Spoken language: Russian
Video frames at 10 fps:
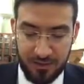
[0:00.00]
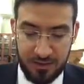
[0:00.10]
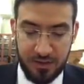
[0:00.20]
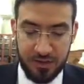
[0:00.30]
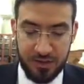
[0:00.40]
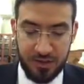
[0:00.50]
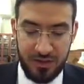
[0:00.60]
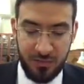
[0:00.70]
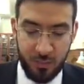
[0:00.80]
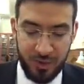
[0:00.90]
э,
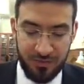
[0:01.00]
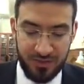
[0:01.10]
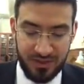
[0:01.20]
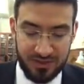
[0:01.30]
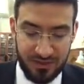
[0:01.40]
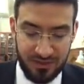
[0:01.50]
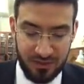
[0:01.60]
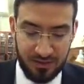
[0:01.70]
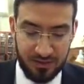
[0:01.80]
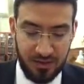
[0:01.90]
шиги мукефет
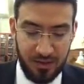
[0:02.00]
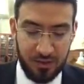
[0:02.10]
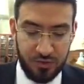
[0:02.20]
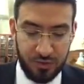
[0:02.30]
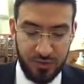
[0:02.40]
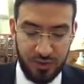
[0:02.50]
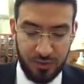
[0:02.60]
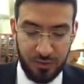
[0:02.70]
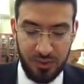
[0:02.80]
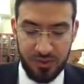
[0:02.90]
ахсадра, сука
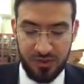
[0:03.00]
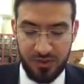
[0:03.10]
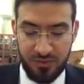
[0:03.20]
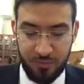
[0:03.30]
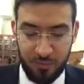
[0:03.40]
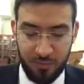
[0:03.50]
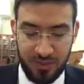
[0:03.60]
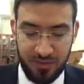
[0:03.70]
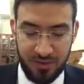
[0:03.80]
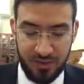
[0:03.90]
гдула шеекифо
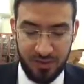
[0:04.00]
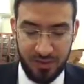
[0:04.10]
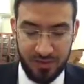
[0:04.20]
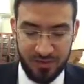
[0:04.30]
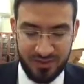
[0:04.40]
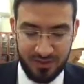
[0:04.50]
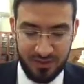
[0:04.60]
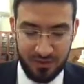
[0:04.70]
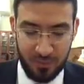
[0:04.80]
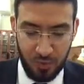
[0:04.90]
вадавар шеэй
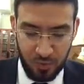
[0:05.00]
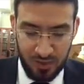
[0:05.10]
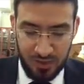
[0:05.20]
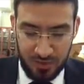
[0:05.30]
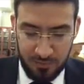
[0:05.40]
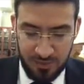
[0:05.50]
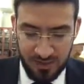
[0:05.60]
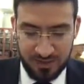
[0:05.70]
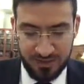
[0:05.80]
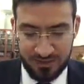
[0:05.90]
масакхин бо, им
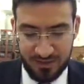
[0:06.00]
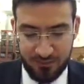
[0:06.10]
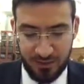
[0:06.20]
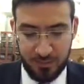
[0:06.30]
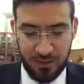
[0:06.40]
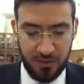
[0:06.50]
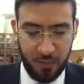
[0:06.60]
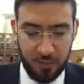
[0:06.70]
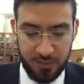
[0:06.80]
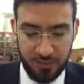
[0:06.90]
еш тахтав арба
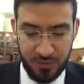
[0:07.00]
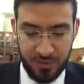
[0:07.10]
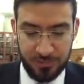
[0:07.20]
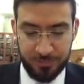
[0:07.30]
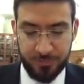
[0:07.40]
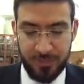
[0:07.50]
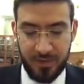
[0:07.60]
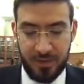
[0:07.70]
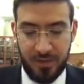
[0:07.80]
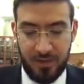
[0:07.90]
амот псула.
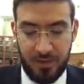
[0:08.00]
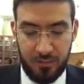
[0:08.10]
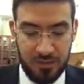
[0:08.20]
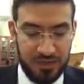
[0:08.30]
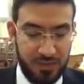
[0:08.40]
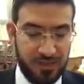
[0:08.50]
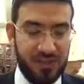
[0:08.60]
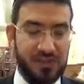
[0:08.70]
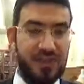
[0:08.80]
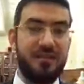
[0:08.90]
Мишна
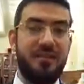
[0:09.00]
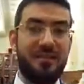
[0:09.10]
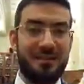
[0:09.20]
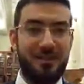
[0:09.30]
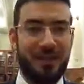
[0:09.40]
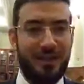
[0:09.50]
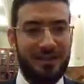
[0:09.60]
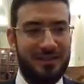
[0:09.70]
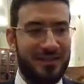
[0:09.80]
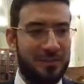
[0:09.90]
продолжает здесь
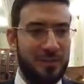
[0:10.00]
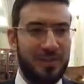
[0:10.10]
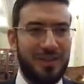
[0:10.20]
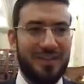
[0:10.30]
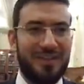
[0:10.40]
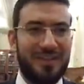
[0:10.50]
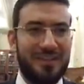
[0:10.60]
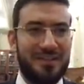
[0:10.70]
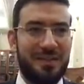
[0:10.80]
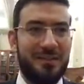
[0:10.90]
разбирать тему так
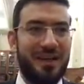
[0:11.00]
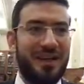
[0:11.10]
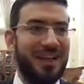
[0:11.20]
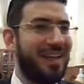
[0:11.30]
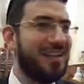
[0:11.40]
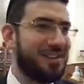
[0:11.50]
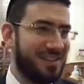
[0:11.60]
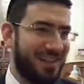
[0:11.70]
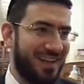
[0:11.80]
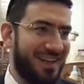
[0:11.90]
называемой
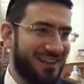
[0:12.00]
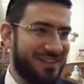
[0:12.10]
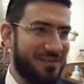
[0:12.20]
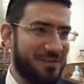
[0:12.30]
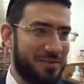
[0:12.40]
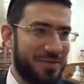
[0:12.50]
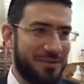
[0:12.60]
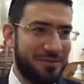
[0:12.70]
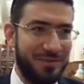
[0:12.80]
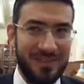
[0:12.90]
аллахической реальности в
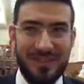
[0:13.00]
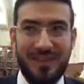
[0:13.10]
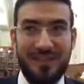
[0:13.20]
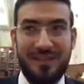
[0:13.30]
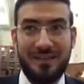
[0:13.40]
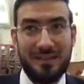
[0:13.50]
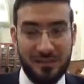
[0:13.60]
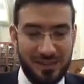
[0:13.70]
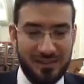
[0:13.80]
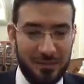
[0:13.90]
суке. Это, на
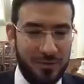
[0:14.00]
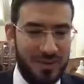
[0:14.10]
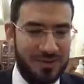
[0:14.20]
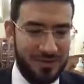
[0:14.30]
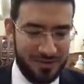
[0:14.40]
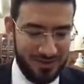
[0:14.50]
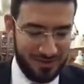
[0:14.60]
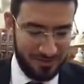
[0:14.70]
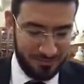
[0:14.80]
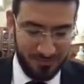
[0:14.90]
самом деле, закон касается
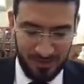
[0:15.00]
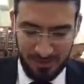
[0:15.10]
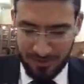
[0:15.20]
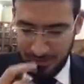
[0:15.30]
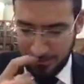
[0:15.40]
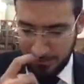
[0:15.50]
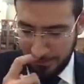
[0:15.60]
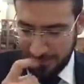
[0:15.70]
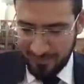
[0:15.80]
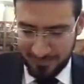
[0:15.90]
э, э,